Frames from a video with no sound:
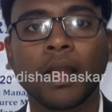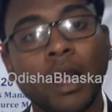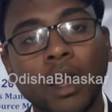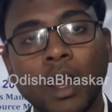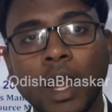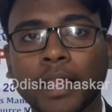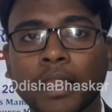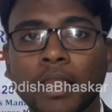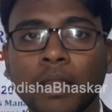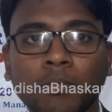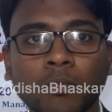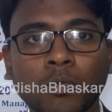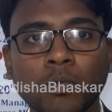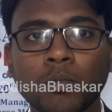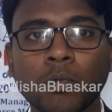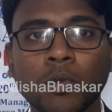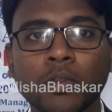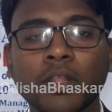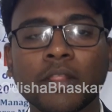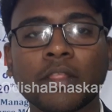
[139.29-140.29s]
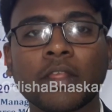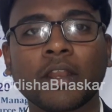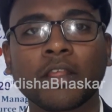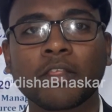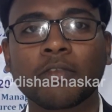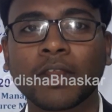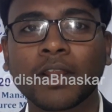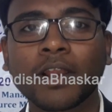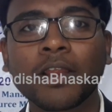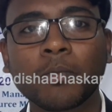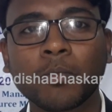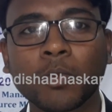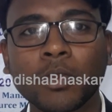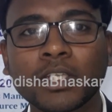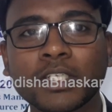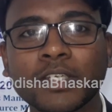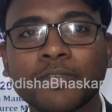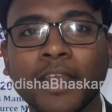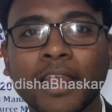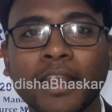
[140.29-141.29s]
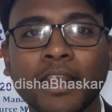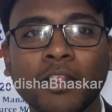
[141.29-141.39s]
हाँ आज्ञा मोर देन साटिस्फाई क्या मुझे